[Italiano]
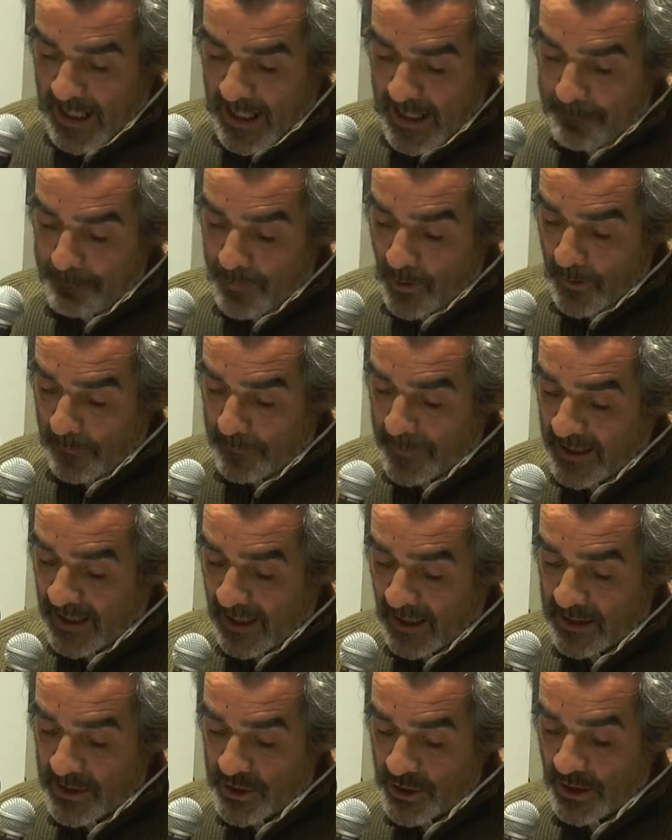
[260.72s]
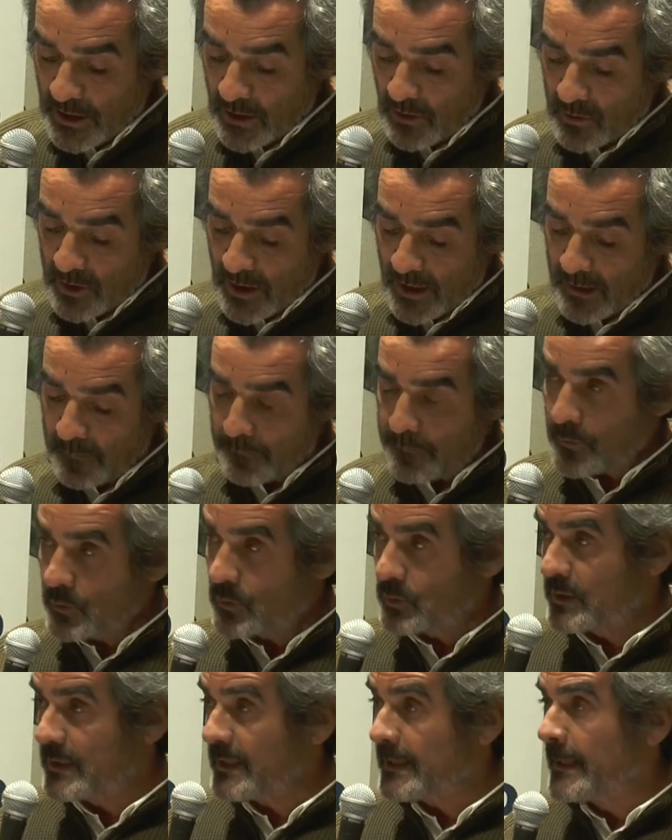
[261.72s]
E poi per il riciclo dei
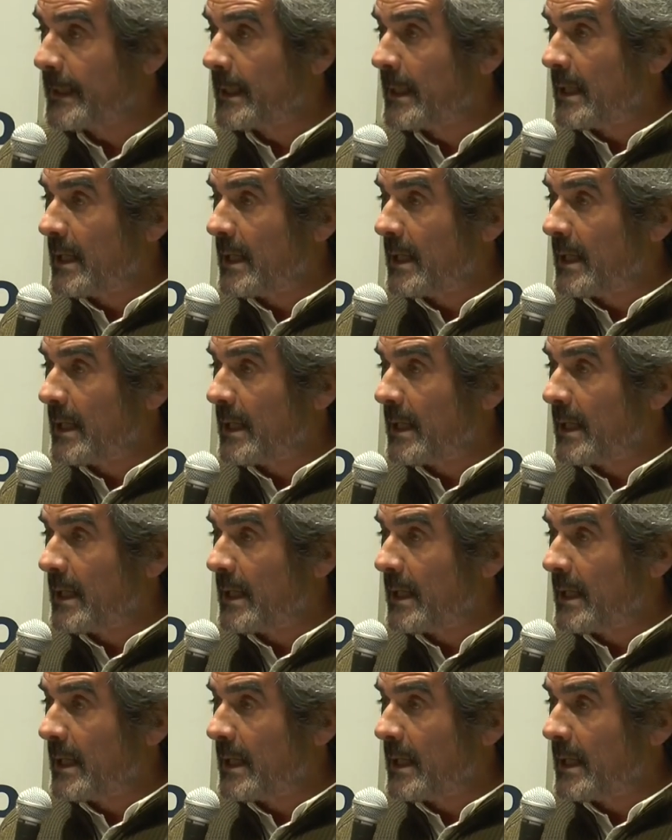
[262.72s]
rifiuti